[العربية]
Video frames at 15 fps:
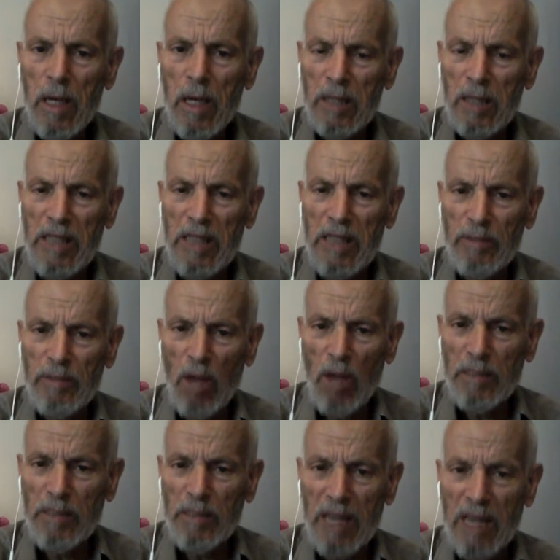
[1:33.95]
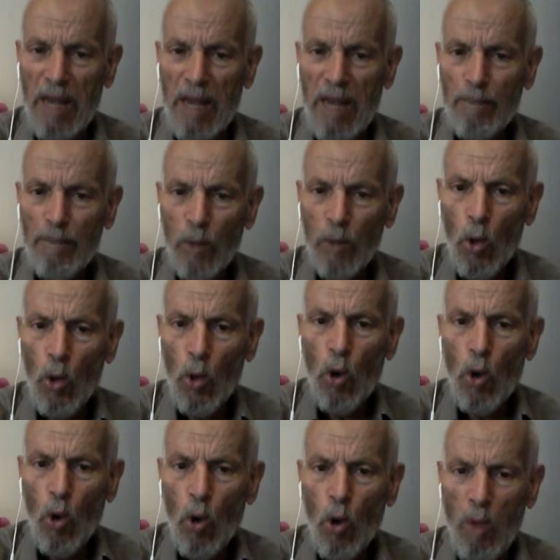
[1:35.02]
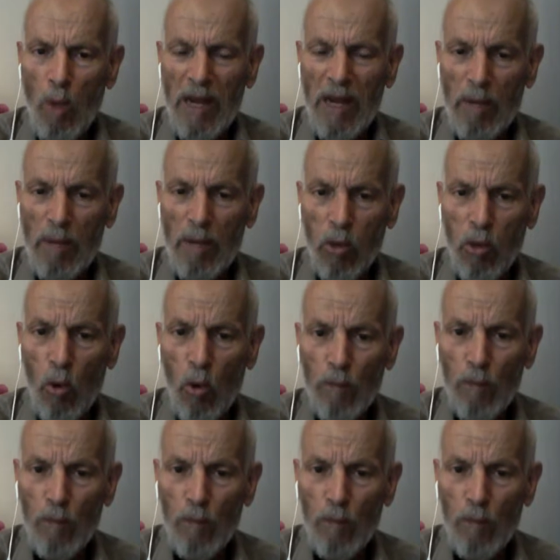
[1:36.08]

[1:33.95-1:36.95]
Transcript: الإسلام جاهم بالسلام وهما نبذوه